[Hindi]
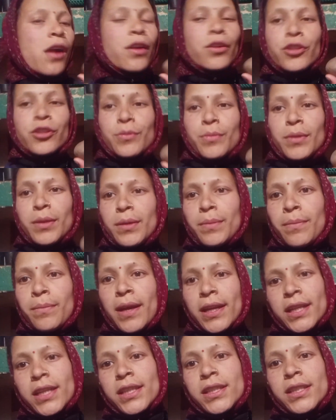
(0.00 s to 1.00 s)
फिर मैं
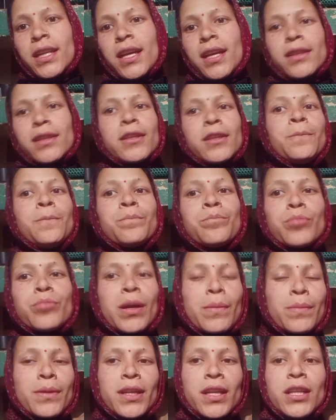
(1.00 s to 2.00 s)
मायके से लाई थी
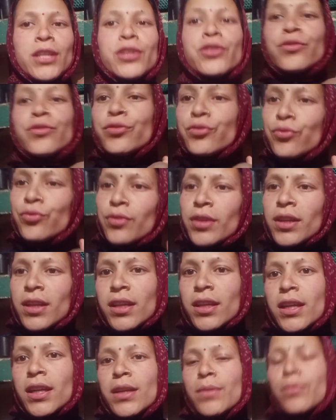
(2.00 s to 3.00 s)
पापा के लिए शुगर
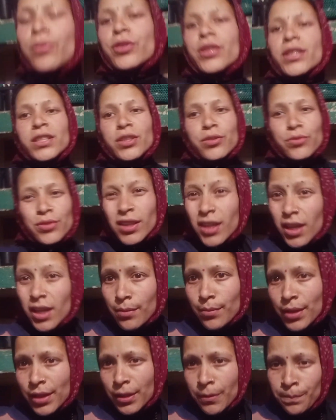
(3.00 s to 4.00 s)
के लिए बहुत अच्छा होता है
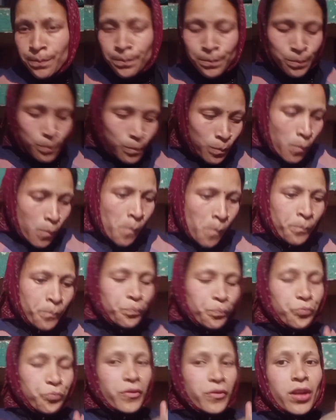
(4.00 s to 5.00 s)
गर्म है ना
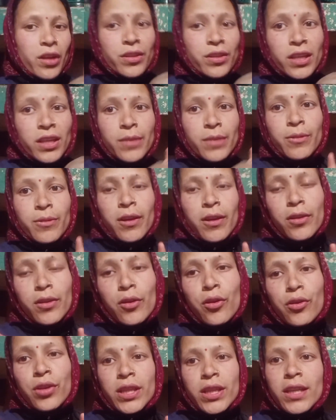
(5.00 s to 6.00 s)
और डिलीवरी वाली
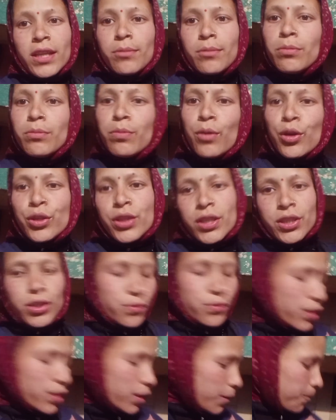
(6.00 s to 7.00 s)
औरत के लिए भी बहुत
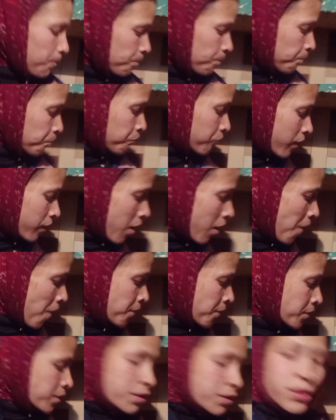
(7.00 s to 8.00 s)
अच्छा होता है
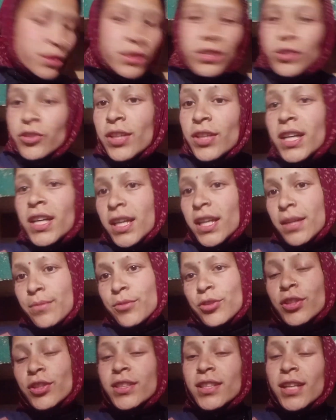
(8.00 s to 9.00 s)
क्योंकि गर्म
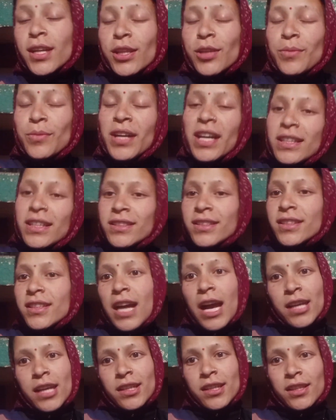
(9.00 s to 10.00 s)
होता है सर्दी में खासकर
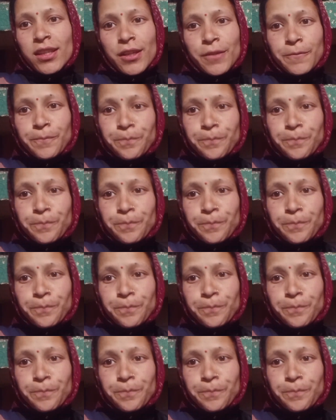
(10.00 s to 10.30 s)
खाया जाता